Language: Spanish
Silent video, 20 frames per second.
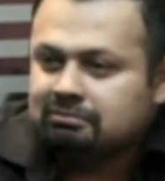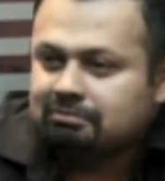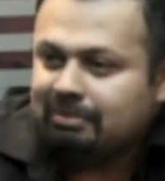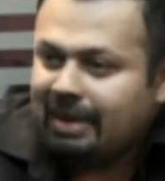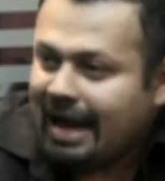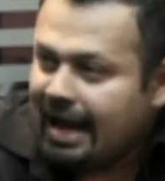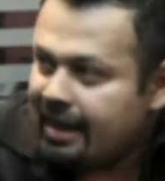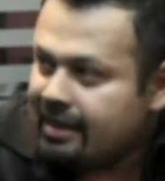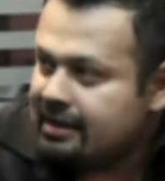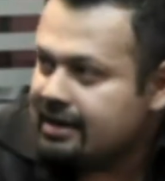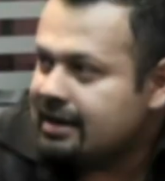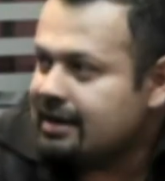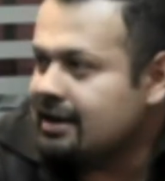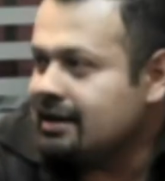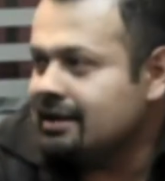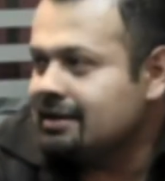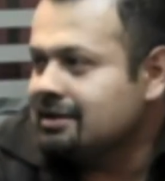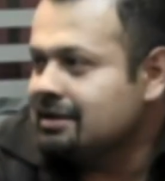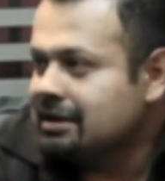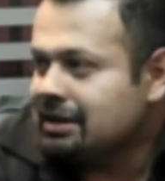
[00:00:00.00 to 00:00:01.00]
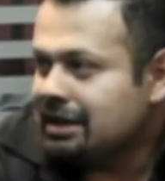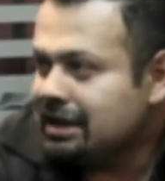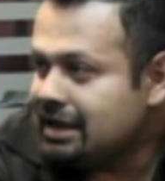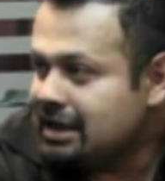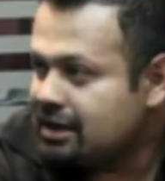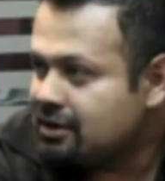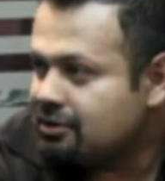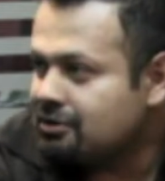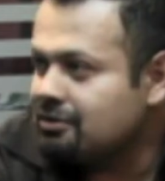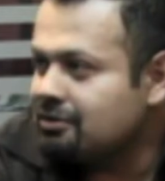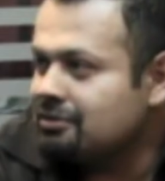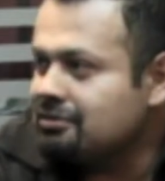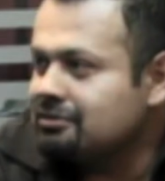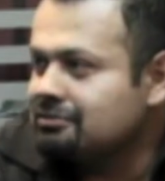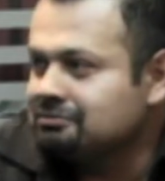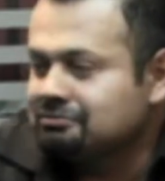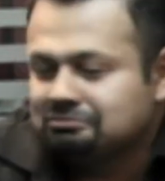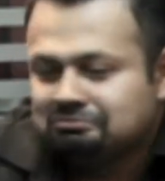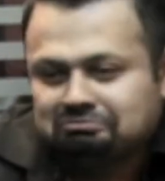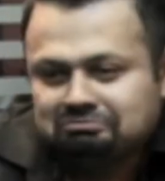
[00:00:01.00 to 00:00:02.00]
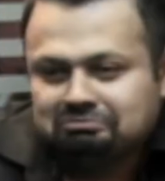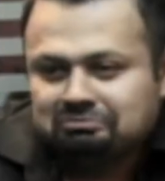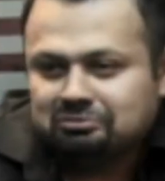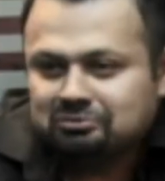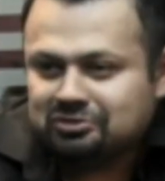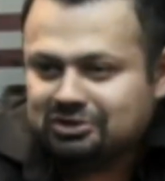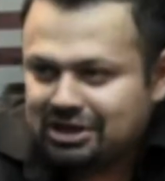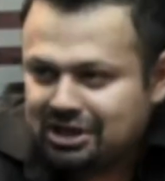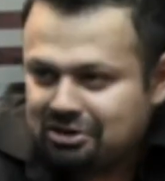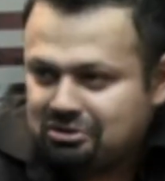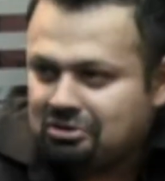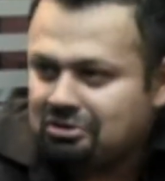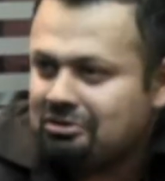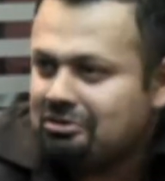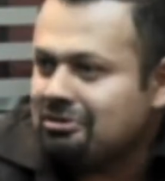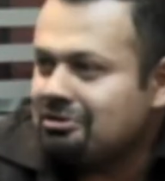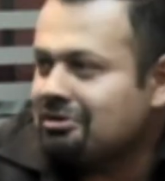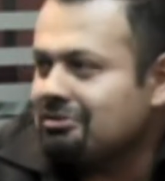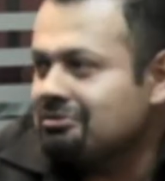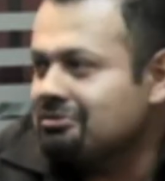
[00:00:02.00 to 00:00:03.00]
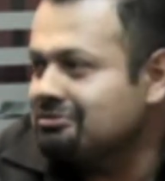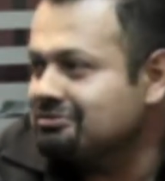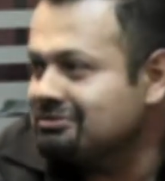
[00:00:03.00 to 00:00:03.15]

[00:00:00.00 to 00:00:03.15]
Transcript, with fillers: padre, hijo, un señor,